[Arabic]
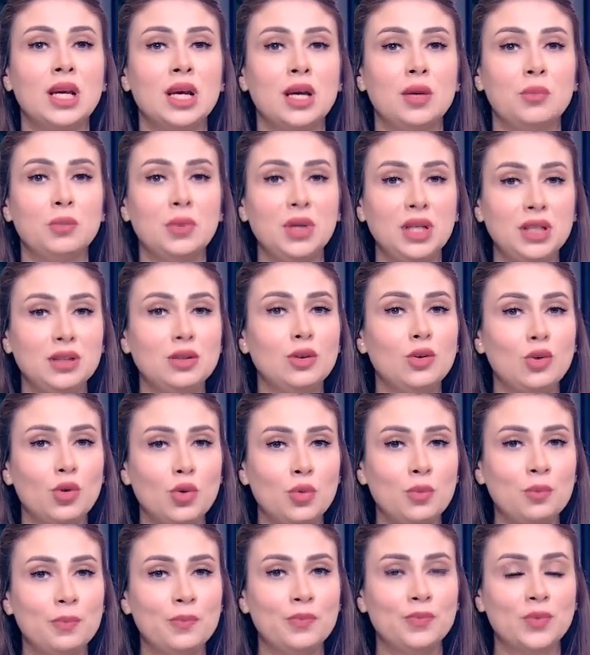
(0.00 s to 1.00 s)
بعيد
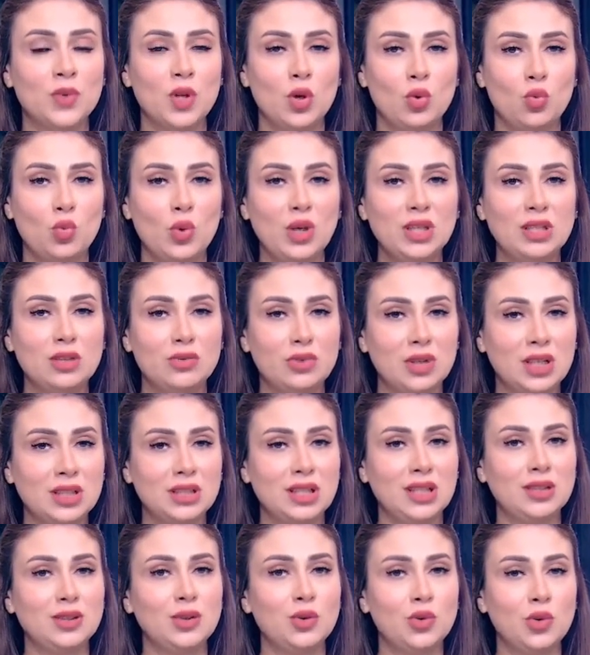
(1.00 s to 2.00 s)
الام واحتفالات
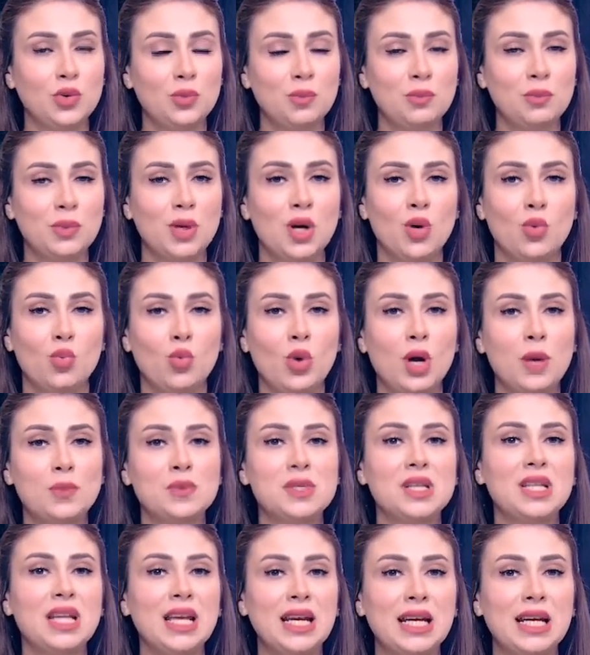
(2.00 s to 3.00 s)
عيد الام
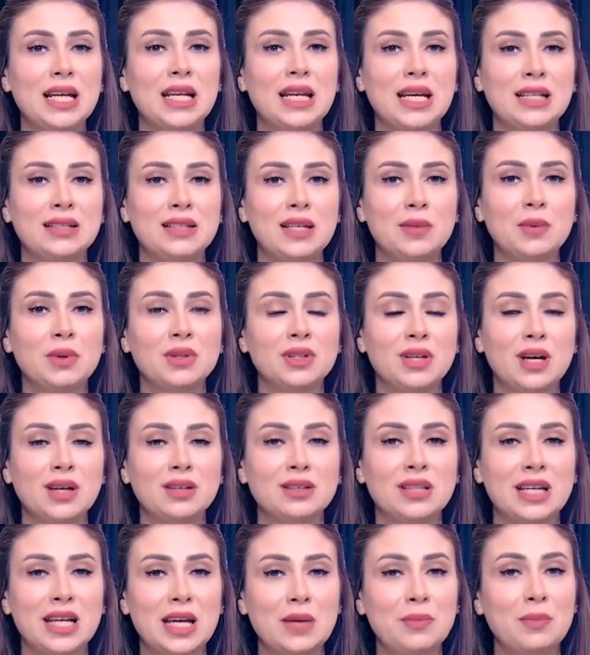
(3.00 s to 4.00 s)
وابسط حاجه نقدمها
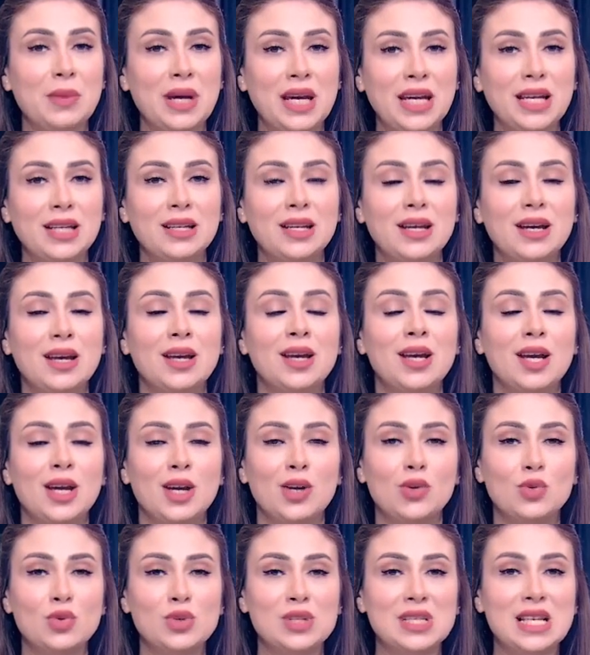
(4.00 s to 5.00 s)
النهارده كان معانا
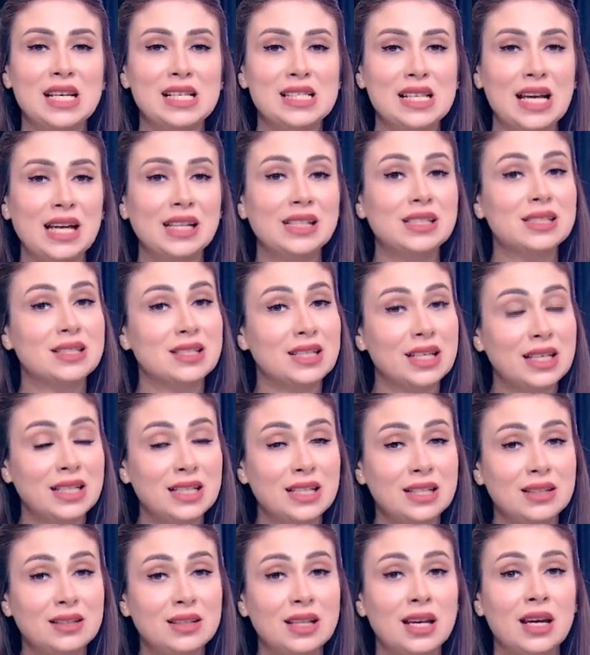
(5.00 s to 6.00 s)
الاستاذ علي
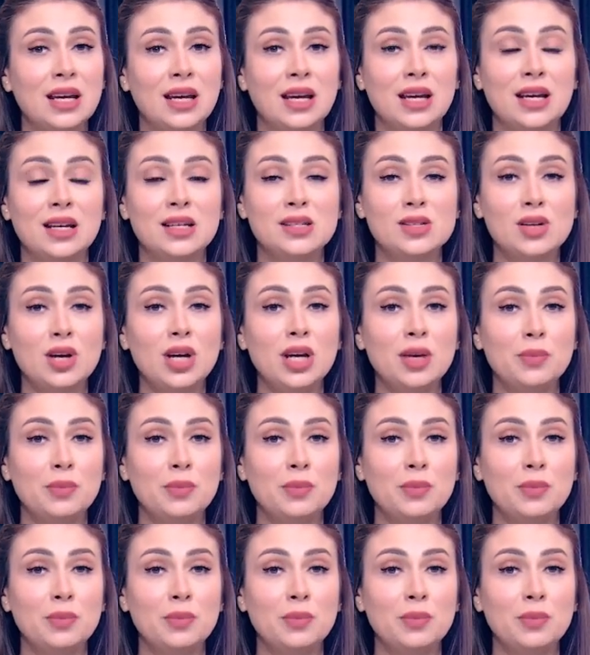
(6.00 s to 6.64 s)
السيد آه، صاحب